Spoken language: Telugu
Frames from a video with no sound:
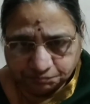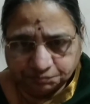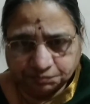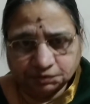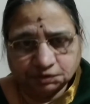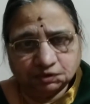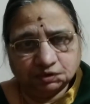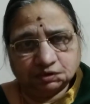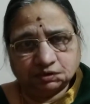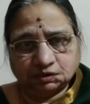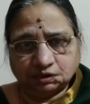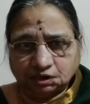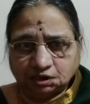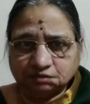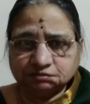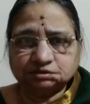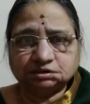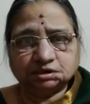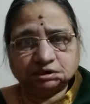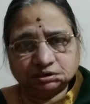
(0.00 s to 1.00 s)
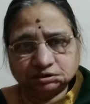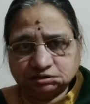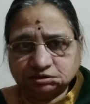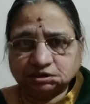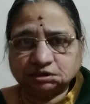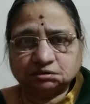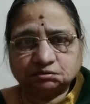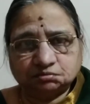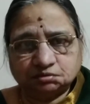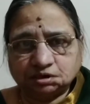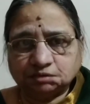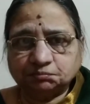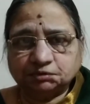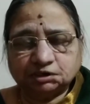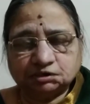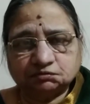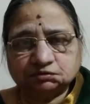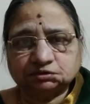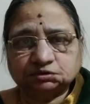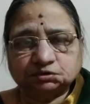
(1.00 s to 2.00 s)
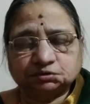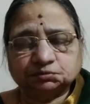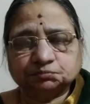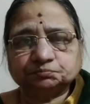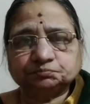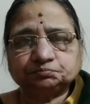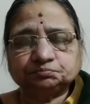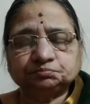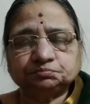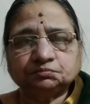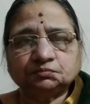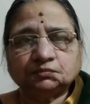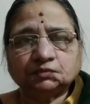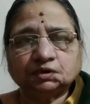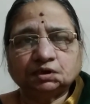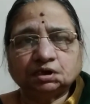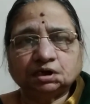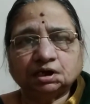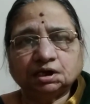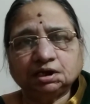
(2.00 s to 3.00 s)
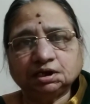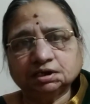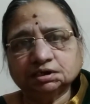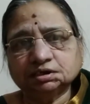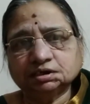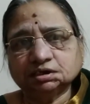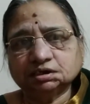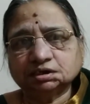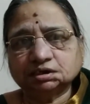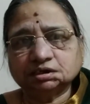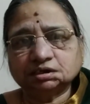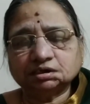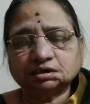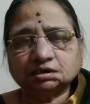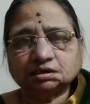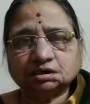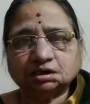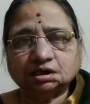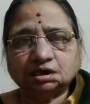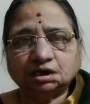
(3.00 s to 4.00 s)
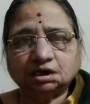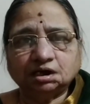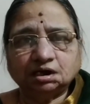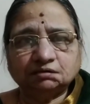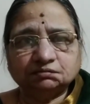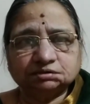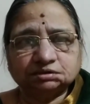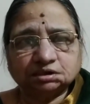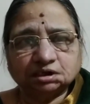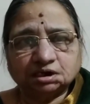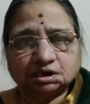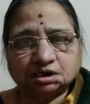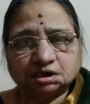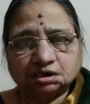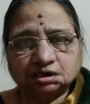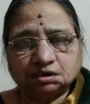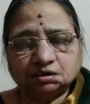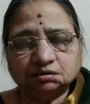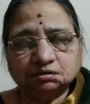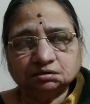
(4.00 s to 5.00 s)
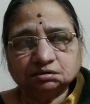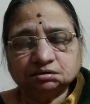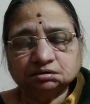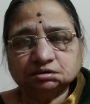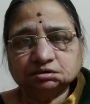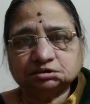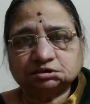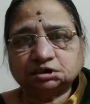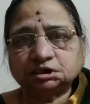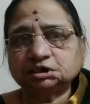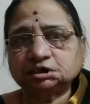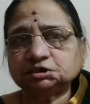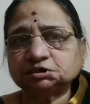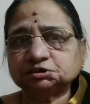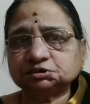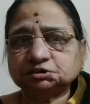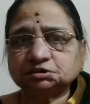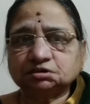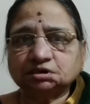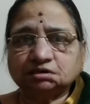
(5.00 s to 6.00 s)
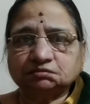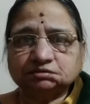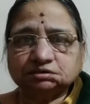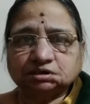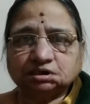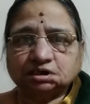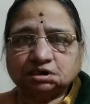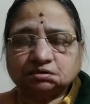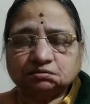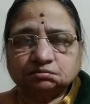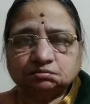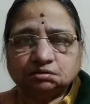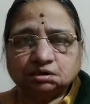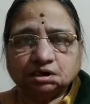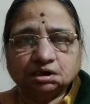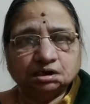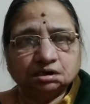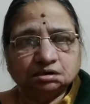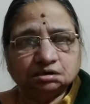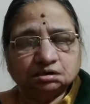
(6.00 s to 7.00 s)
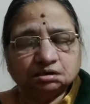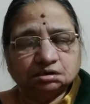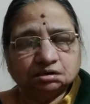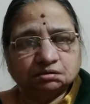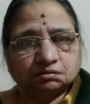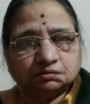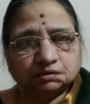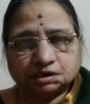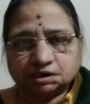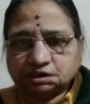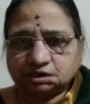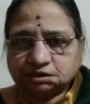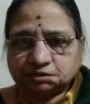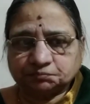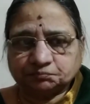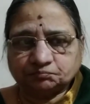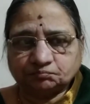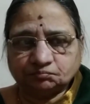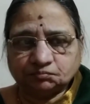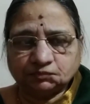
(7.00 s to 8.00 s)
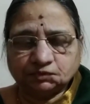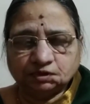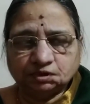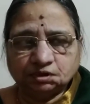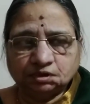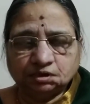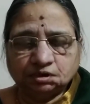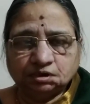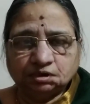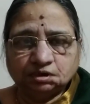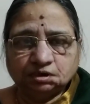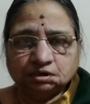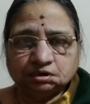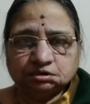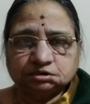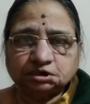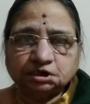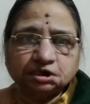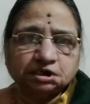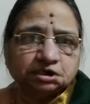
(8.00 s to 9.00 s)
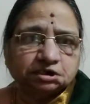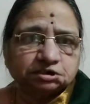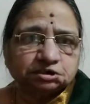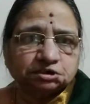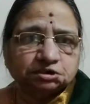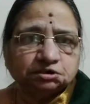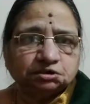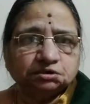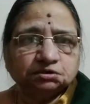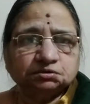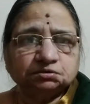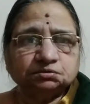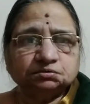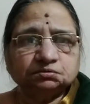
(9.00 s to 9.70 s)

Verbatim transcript: మా అవతరించారు కూడా భగవంతుడు అలాగే ఆ అవతారాల్లో శ్రీకృష్ణుని అవతారం కూడా ఒకటి శ్రీకృష్ణుడు